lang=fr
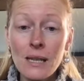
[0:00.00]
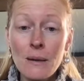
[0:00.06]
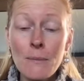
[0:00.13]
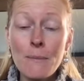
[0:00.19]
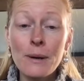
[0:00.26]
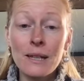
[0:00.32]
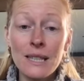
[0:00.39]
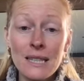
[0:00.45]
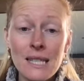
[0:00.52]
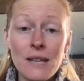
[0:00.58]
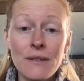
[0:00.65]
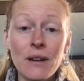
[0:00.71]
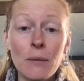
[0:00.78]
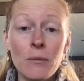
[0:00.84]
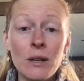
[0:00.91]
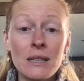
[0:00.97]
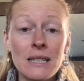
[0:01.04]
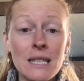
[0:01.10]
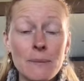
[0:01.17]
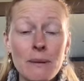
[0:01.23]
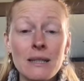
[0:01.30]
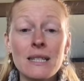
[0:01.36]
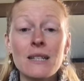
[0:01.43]
ben là, c'est vraiment un
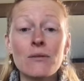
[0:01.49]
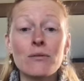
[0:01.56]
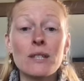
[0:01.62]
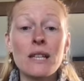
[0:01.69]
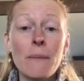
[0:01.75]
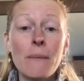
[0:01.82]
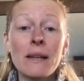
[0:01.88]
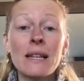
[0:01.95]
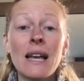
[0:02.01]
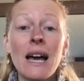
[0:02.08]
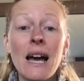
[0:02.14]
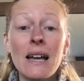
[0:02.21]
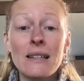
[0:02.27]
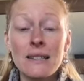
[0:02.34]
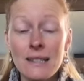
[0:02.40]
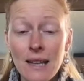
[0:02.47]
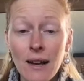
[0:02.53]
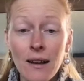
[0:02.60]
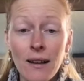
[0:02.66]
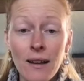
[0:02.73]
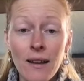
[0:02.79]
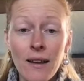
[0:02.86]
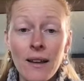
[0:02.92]
espace qui vous amène à ça,
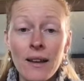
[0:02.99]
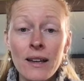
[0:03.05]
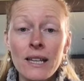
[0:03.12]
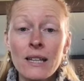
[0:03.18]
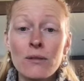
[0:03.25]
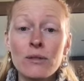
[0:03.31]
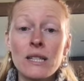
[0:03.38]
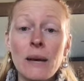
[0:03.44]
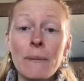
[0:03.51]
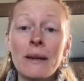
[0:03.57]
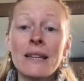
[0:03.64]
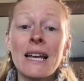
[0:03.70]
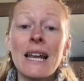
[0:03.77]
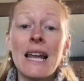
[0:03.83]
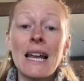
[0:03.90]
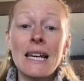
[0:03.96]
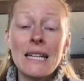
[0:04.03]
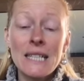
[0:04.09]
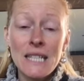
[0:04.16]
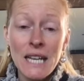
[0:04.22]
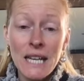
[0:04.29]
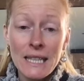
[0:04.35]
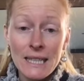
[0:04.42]
qui vous amène à la
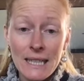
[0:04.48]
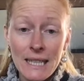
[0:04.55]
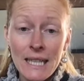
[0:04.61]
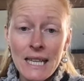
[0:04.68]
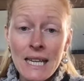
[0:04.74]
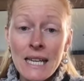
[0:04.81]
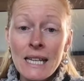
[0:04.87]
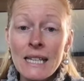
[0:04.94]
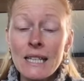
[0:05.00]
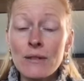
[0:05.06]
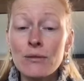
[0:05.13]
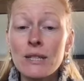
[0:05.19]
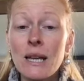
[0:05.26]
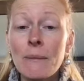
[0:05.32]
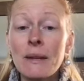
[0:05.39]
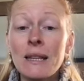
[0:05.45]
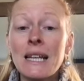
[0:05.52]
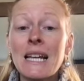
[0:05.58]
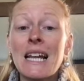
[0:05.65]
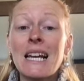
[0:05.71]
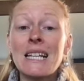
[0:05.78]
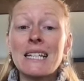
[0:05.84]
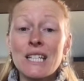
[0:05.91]
légèreté, qui vous amène à
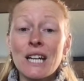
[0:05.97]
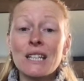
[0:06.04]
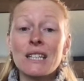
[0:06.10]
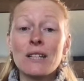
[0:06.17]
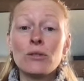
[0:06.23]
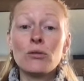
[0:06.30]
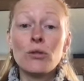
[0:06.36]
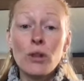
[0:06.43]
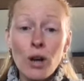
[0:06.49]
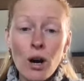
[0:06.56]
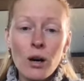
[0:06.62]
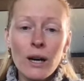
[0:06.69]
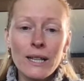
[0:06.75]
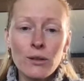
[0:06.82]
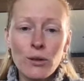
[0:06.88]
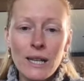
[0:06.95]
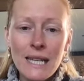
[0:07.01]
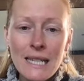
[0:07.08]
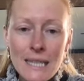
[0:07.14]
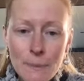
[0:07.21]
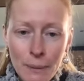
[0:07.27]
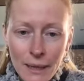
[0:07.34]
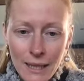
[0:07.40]
la légèreté du corps et de
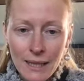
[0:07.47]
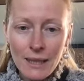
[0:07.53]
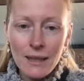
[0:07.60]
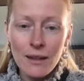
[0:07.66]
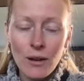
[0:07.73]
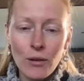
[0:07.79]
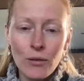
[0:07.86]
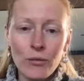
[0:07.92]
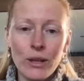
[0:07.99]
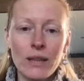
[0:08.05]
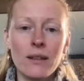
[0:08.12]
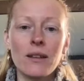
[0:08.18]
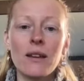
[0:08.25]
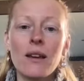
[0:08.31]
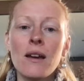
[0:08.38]
l'esprit, en fait.